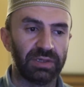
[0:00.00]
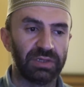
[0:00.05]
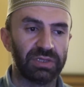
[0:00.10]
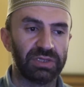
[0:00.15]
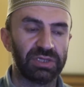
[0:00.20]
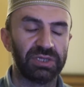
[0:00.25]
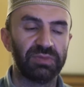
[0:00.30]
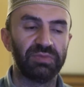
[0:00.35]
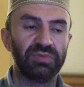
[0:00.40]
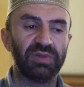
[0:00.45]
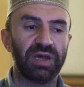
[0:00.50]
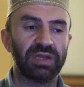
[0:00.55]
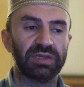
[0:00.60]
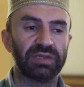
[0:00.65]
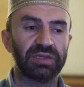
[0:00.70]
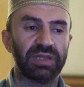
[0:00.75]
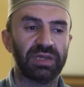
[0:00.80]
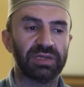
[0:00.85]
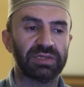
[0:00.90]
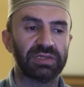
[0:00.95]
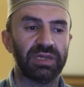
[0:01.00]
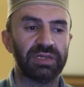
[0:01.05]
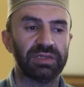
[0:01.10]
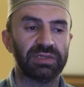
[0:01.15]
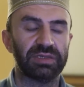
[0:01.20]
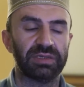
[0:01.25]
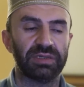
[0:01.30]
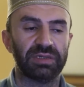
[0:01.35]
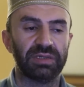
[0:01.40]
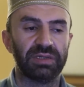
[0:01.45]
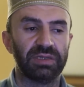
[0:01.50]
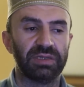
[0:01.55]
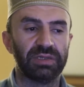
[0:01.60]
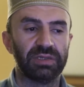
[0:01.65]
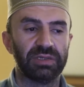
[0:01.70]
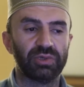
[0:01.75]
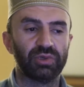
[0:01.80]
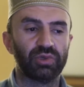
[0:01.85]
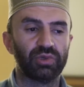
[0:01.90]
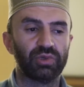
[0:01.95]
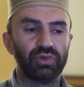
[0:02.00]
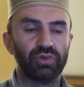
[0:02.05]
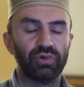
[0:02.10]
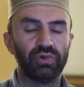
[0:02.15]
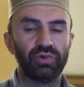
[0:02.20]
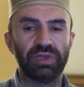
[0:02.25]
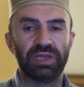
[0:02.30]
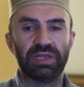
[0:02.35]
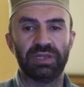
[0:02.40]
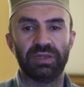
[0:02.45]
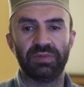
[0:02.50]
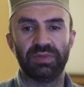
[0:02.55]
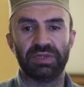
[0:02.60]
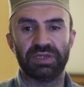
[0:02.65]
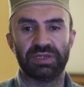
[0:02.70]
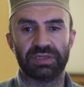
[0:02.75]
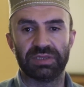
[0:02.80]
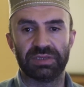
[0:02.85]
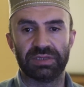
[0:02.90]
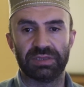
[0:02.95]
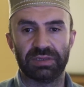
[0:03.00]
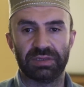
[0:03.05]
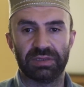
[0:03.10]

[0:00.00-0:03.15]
Şimdi arkadaşlar Suriyeli bir